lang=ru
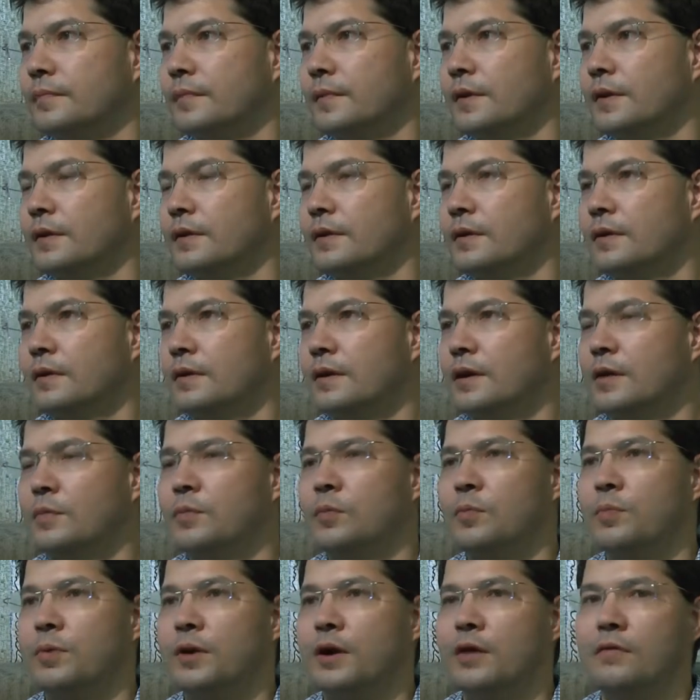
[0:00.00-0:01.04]
э, как
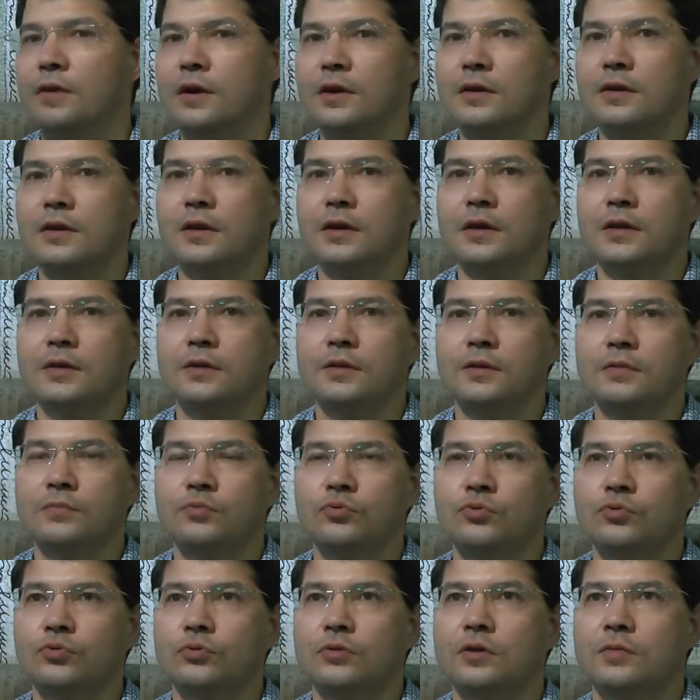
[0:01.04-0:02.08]
бы права, да, и
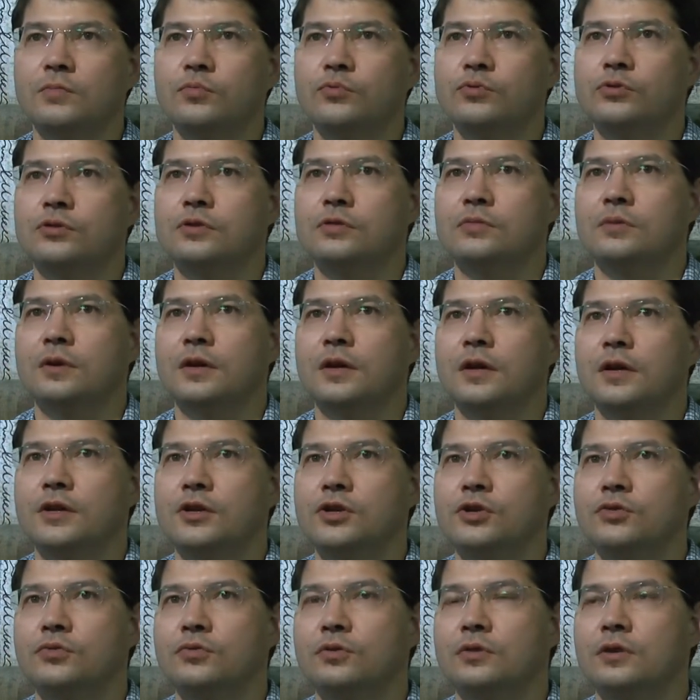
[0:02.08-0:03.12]
будут, допустим,
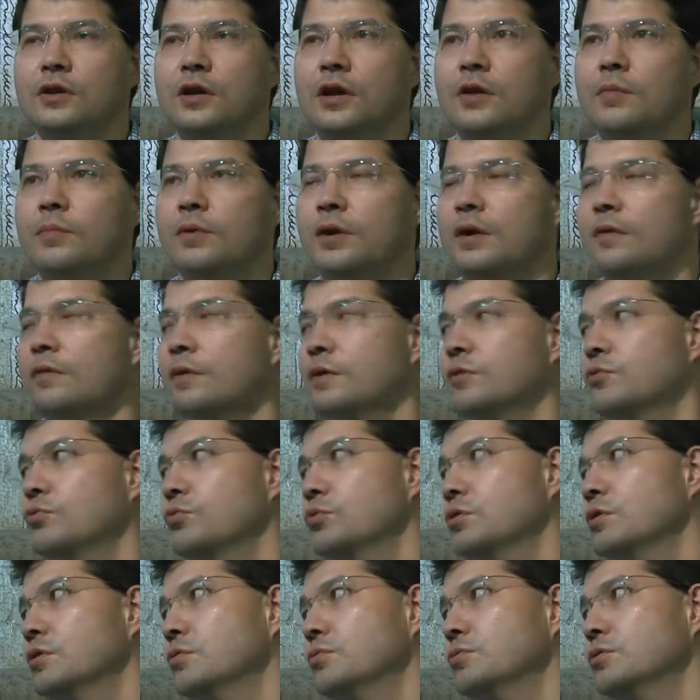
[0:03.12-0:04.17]
ограничивать права
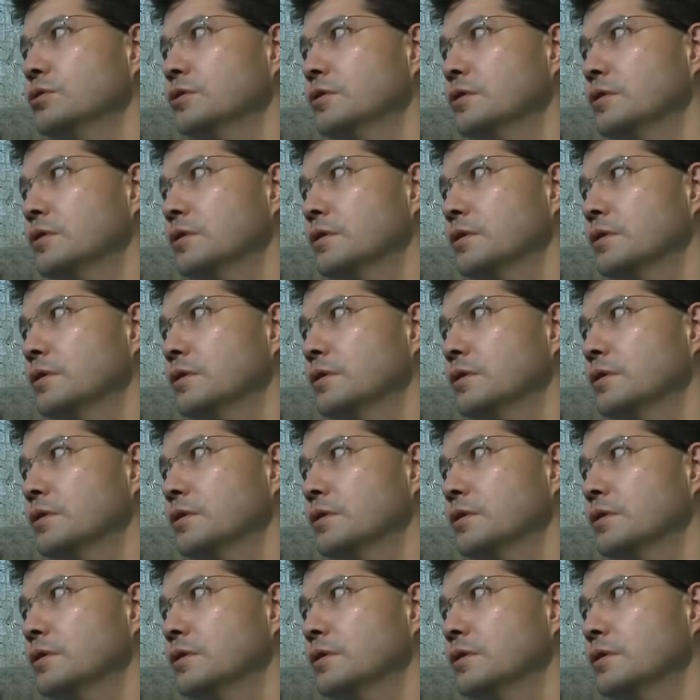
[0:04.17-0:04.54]
других людей.